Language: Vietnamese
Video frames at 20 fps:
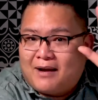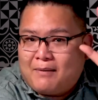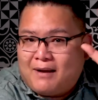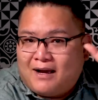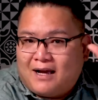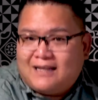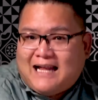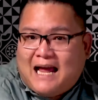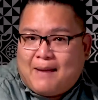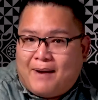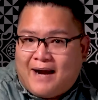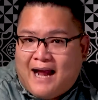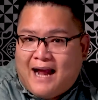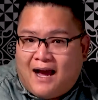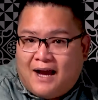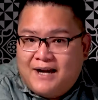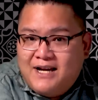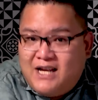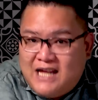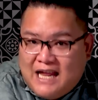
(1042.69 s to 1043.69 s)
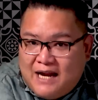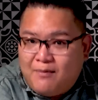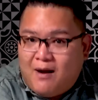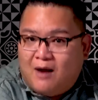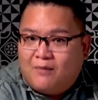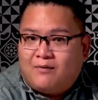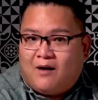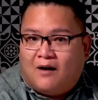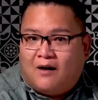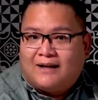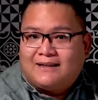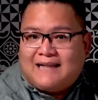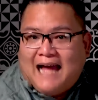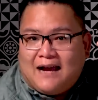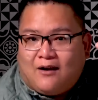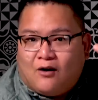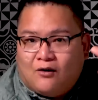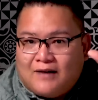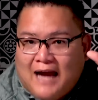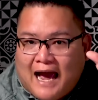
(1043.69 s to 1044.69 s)
cái, cái tay bạn đang ảnh như vậy đúng không còn cái tay
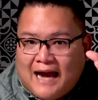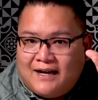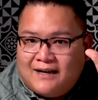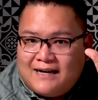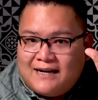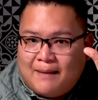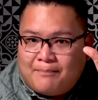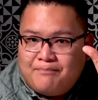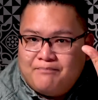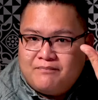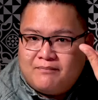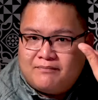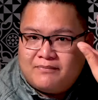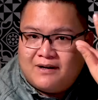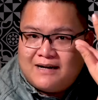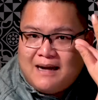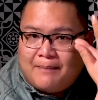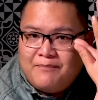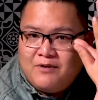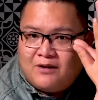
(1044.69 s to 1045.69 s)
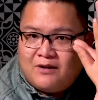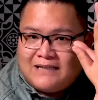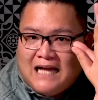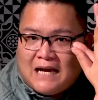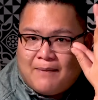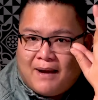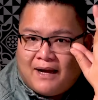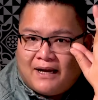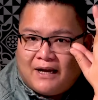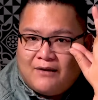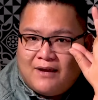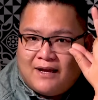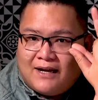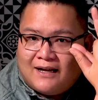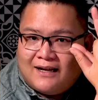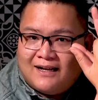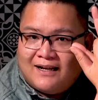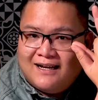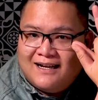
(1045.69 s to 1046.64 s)
còn lại nó nắm nó nắm vô cái tay bạn kiểu vậy nè